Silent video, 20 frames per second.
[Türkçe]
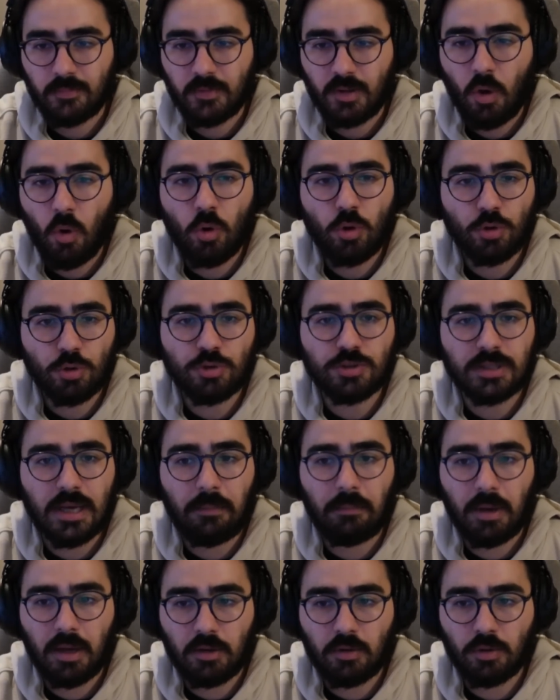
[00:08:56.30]
O
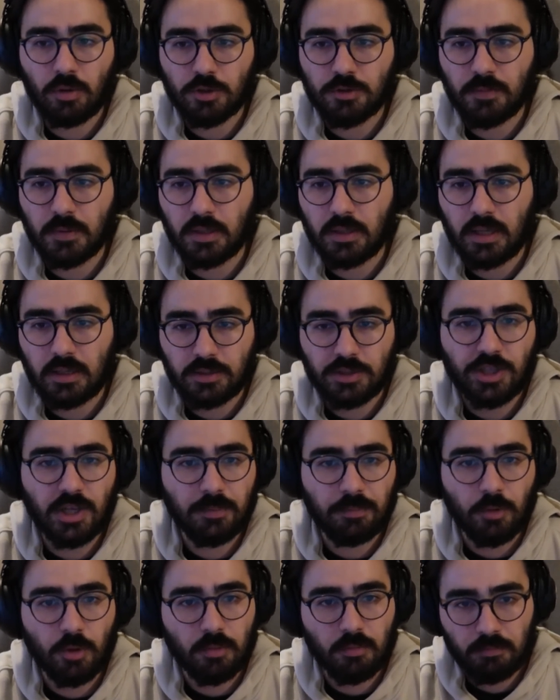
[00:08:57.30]
yüzden ben crossbone yani şey
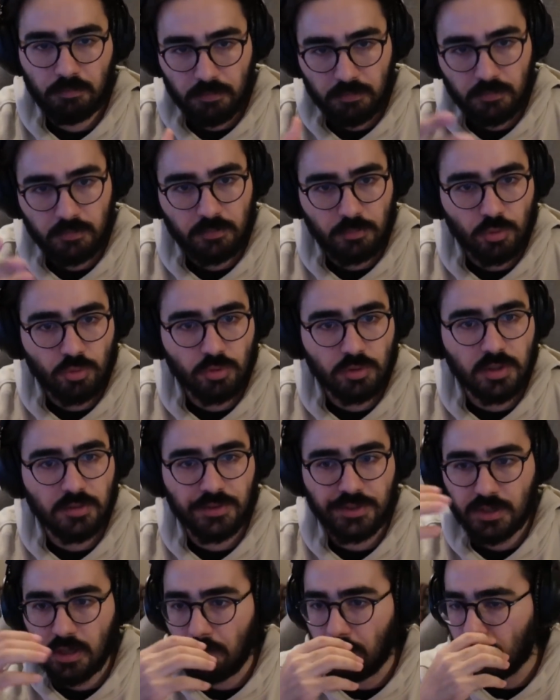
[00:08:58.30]
yapıyorum. Bütün
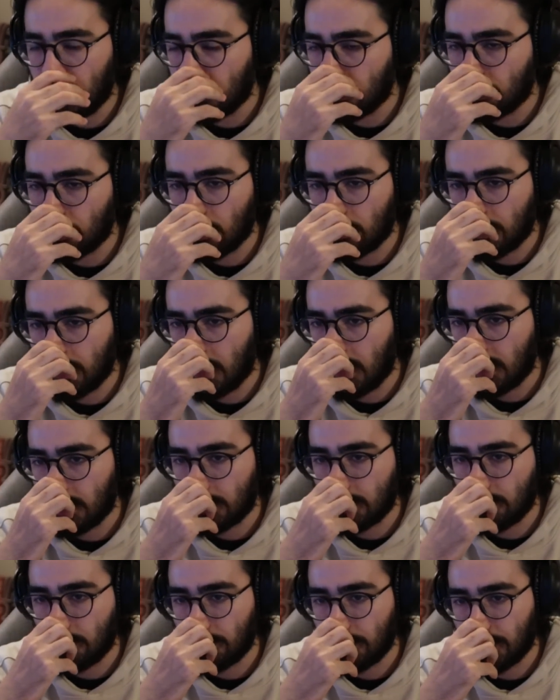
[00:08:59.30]
Twitch'ten ban atıyorum
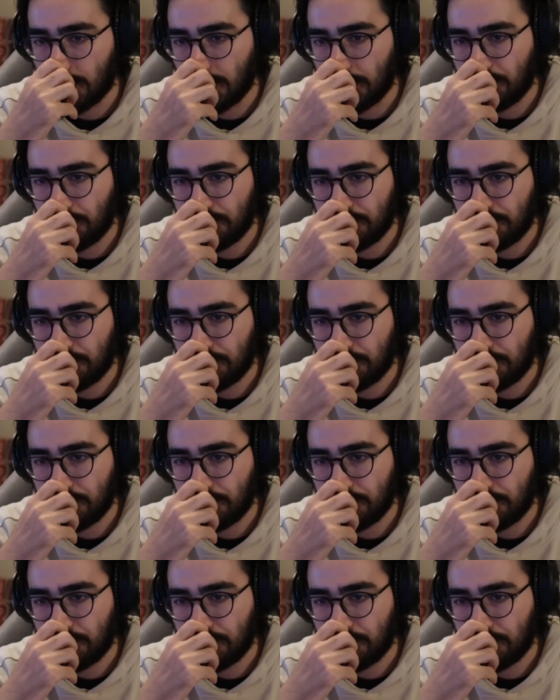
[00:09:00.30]
genellikle onlara.